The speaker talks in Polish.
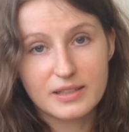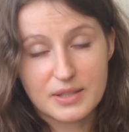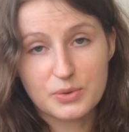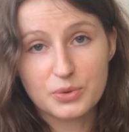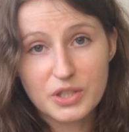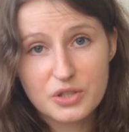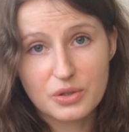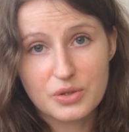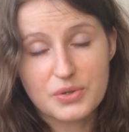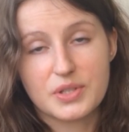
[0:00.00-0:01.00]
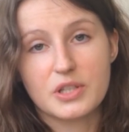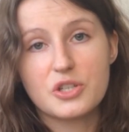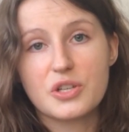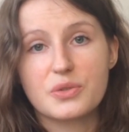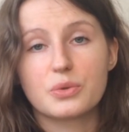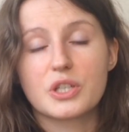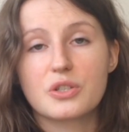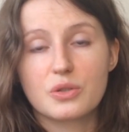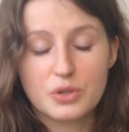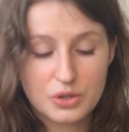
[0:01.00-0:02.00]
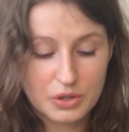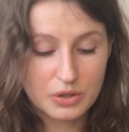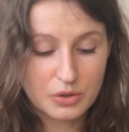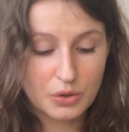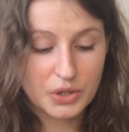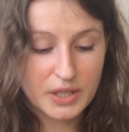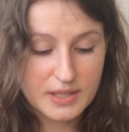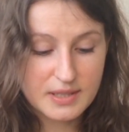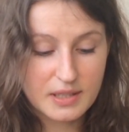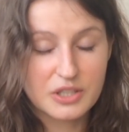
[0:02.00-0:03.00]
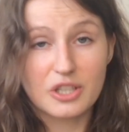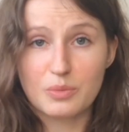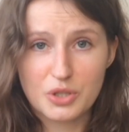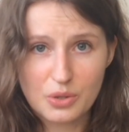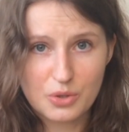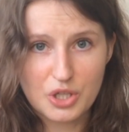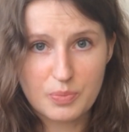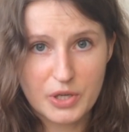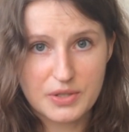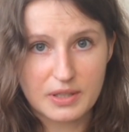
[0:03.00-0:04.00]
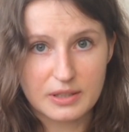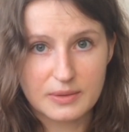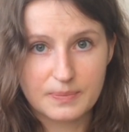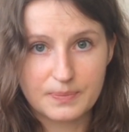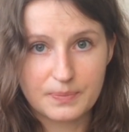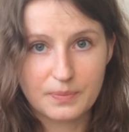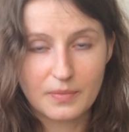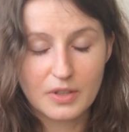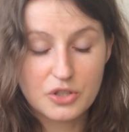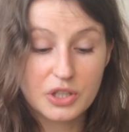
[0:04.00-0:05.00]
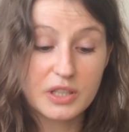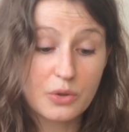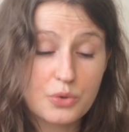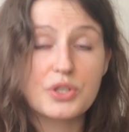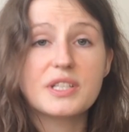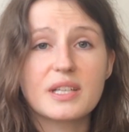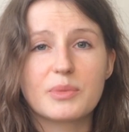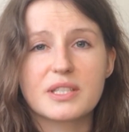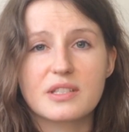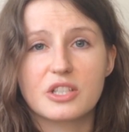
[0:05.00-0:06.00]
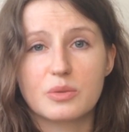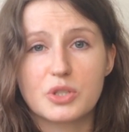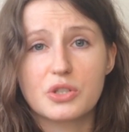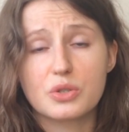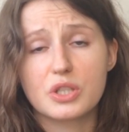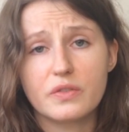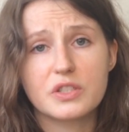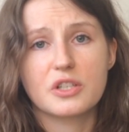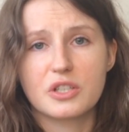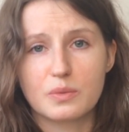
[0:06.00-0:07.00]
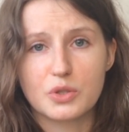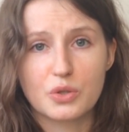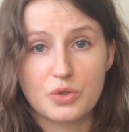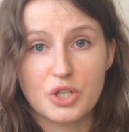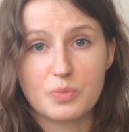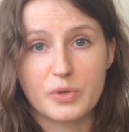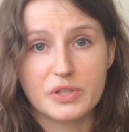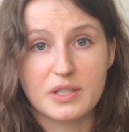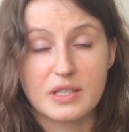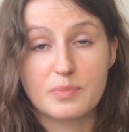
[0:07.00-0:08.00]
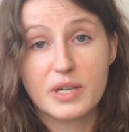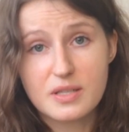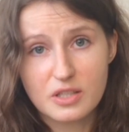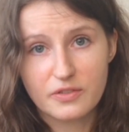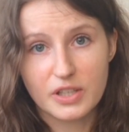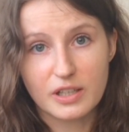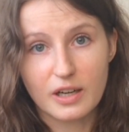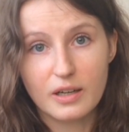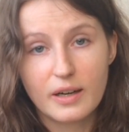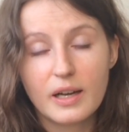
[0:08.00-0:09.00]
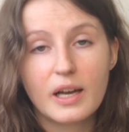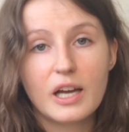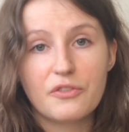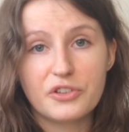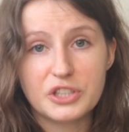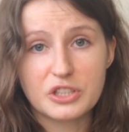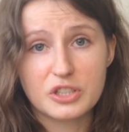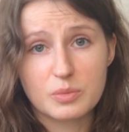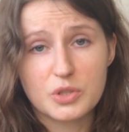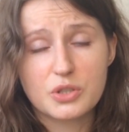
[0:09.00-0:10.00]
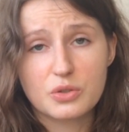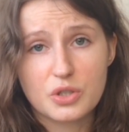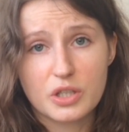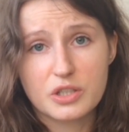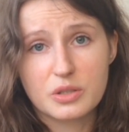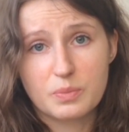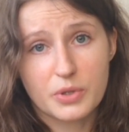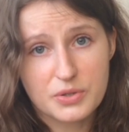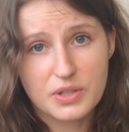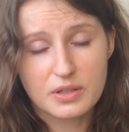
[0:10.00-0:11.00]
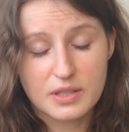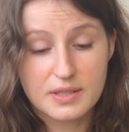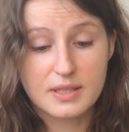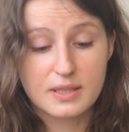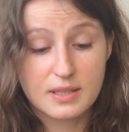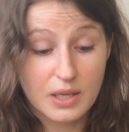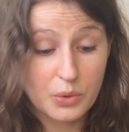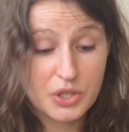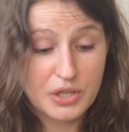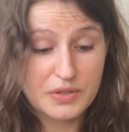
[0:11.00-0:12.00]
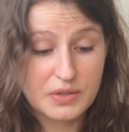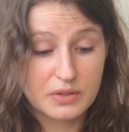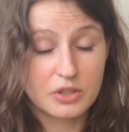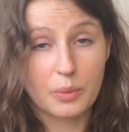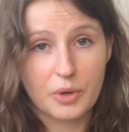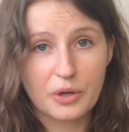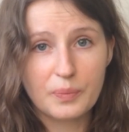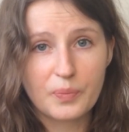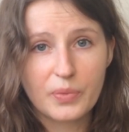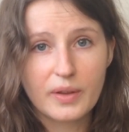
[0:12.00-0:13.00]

ta skuteczność, ostateczna skuteczność to jest 76%. Czyli ta różnica między 79 a 76% jest bardzo niewielka. Wynik 76% jest cały czas dobry.